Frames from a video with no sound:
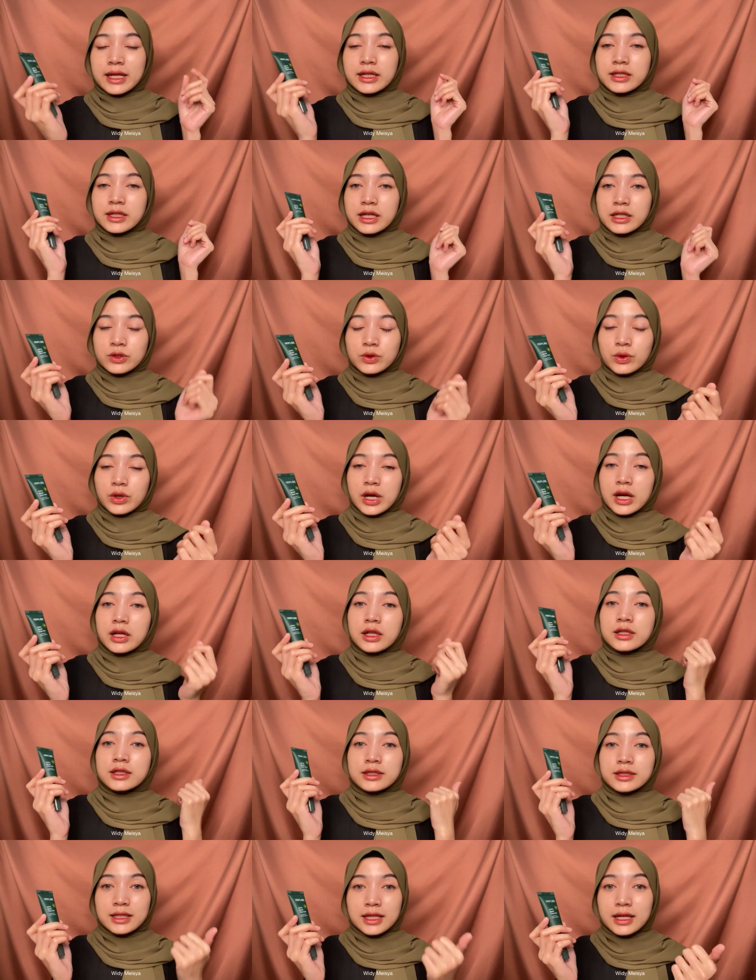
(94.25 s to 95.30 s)

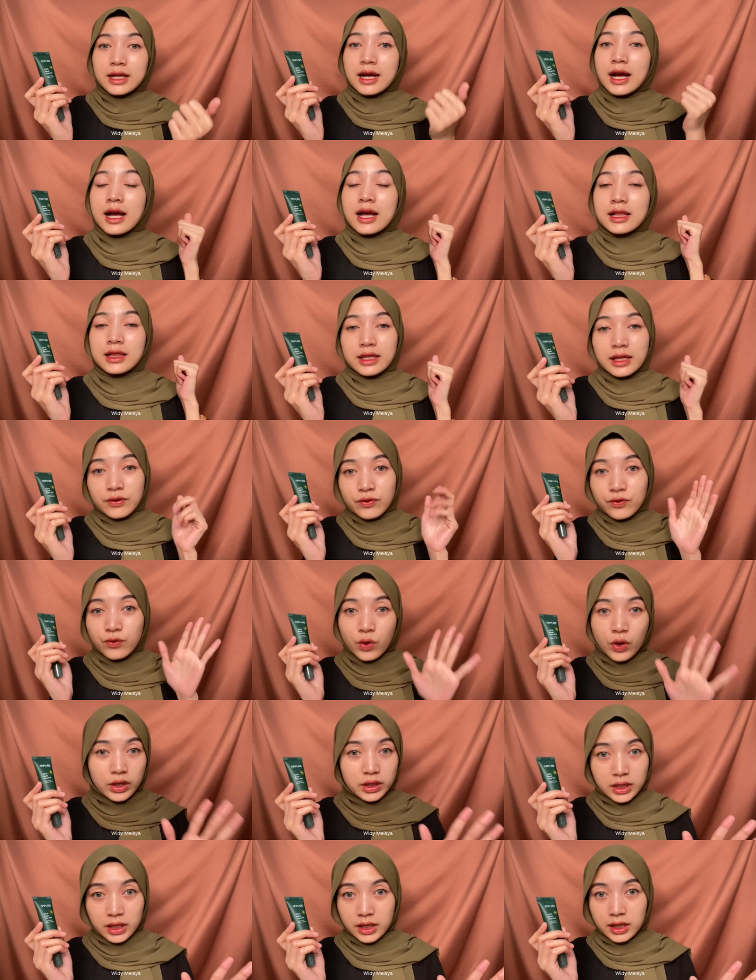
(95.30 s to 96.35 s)
natural Sika leaf
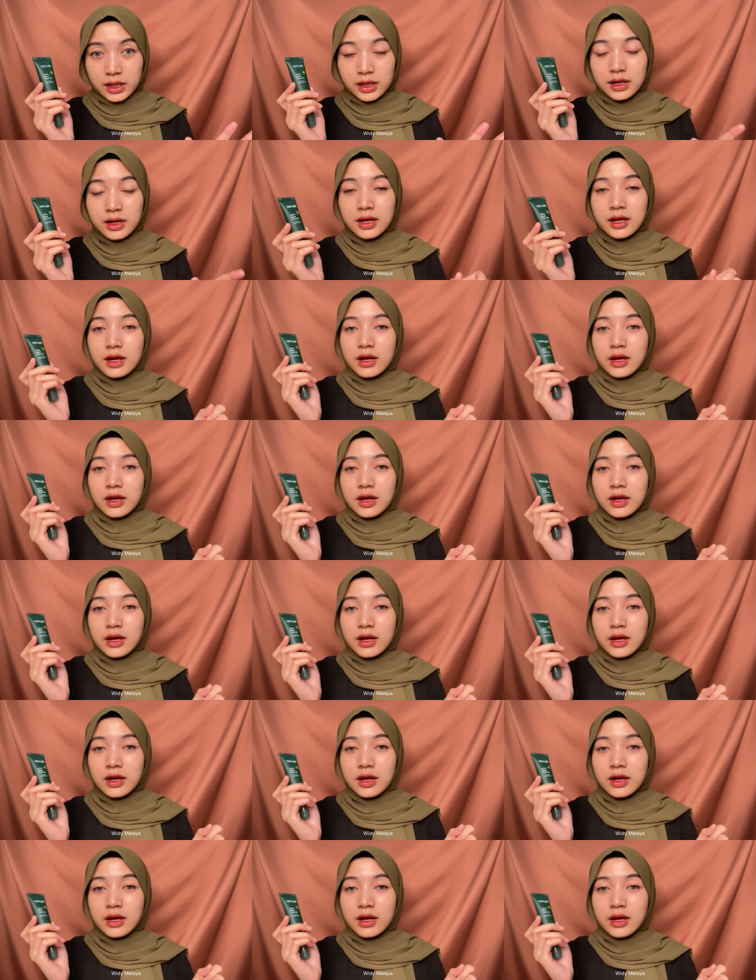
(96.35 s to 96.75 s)
water.